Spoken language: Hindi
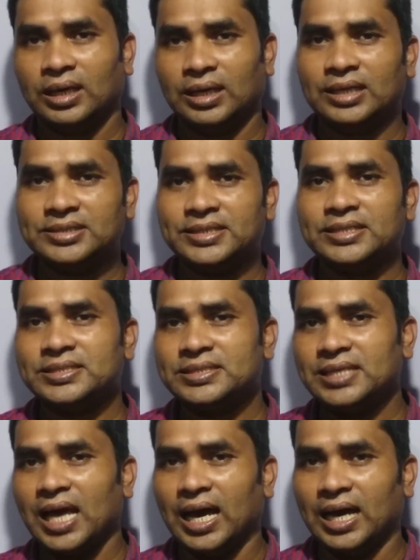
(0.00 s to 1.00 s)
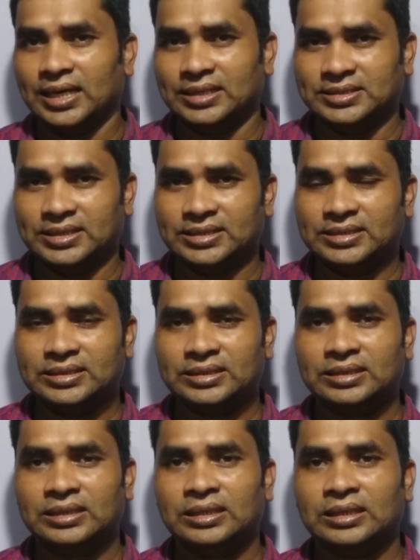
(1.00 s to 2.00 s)
एल या आर
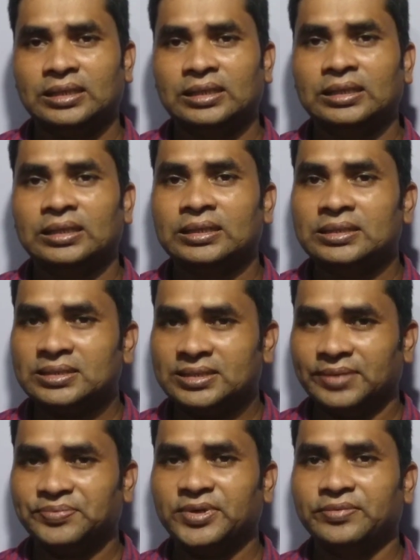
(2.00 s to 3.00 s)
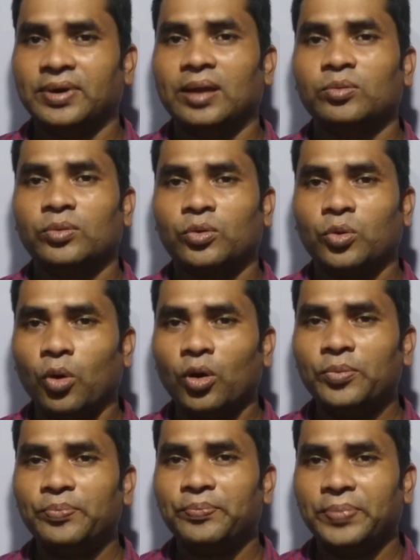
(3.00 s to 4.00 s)
सेफ्टी वाल्व
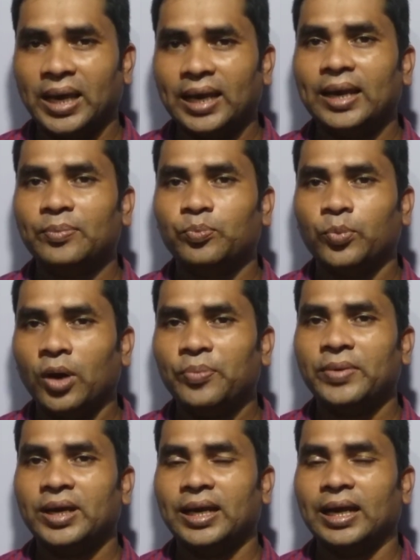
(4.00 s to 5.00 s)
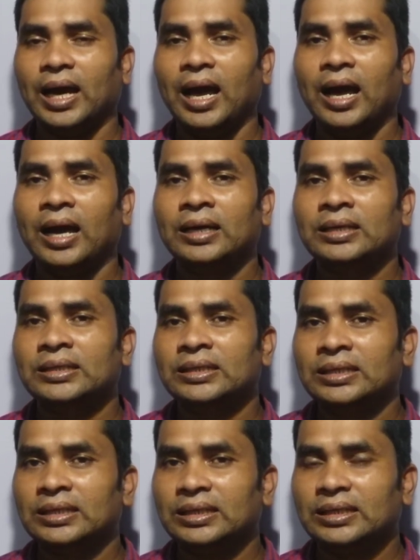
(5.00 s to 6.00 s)
कौन पहले पॉप करेगा
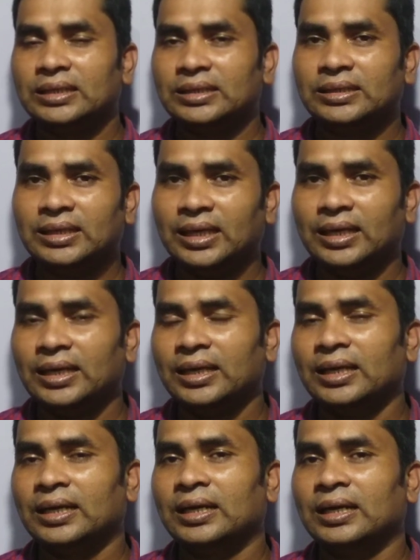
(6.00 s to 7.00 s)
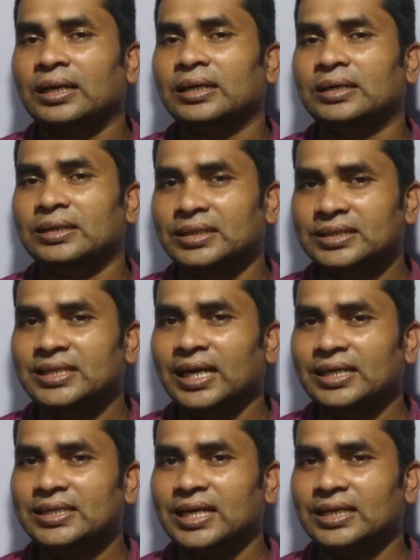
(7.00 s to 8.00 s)
ये
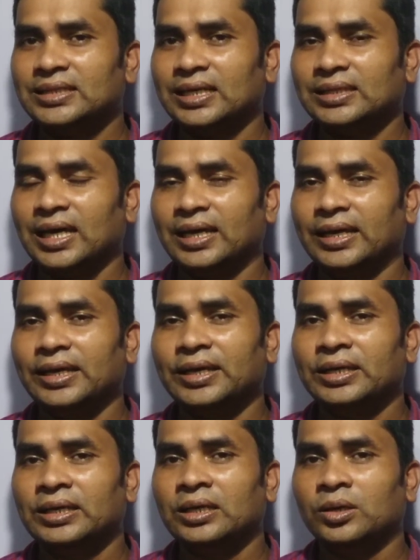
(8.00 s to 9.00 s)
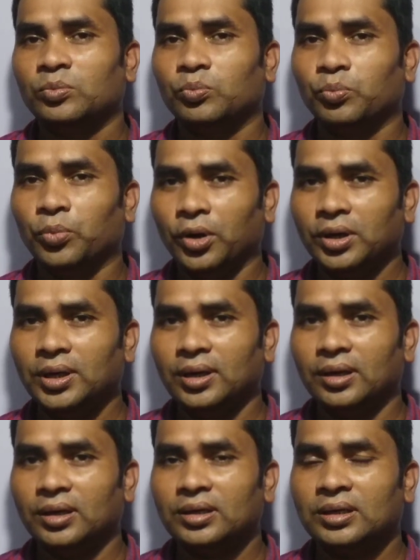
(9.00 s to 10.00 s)
डिसाइड किया जाता है
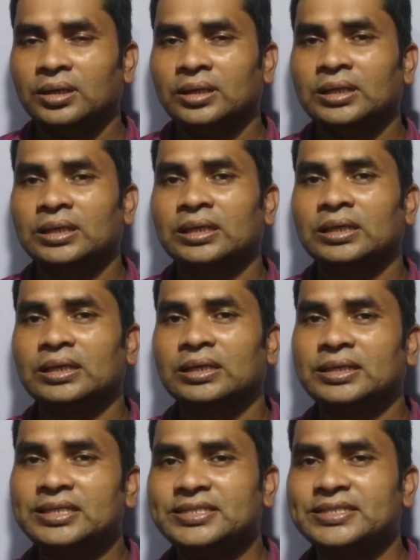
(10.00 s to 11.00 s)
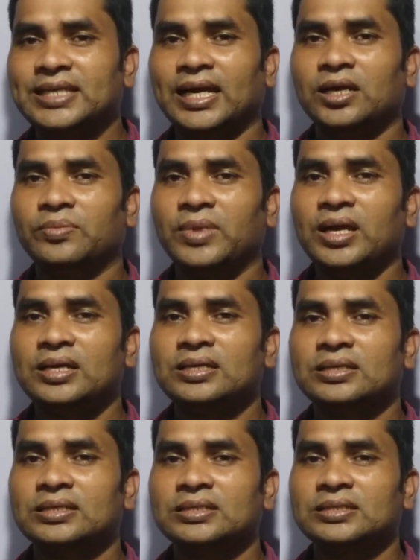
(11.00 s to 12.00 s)
बॉयलर किस साइड में
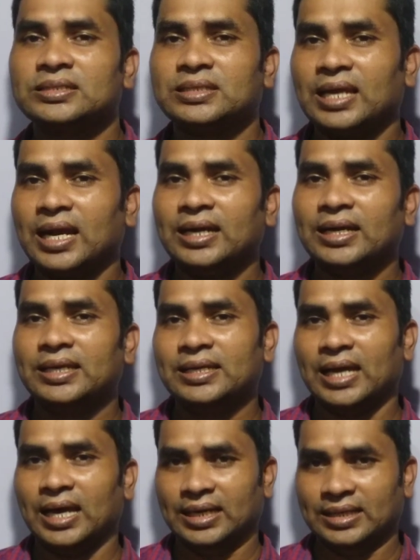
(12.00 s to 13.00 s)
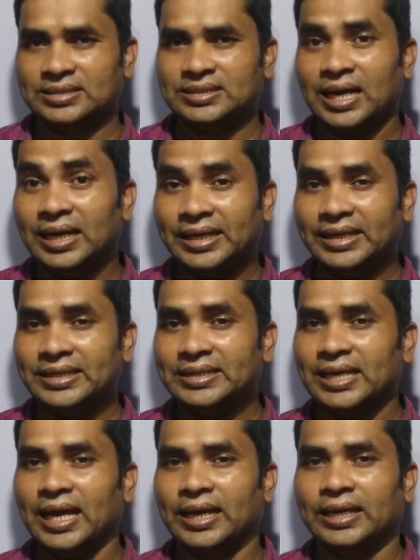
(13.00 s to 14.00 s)
स्लांट किया है स्लांटिंग
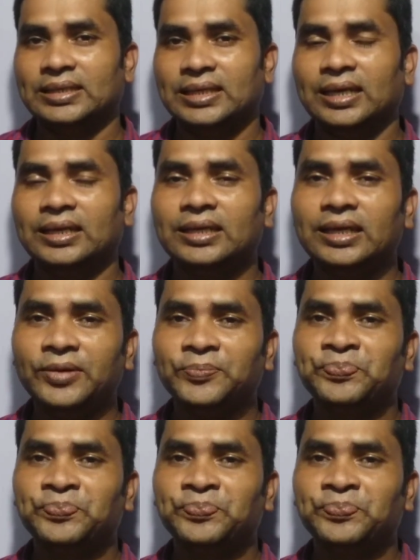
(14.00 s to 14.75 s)
किया है यानी कि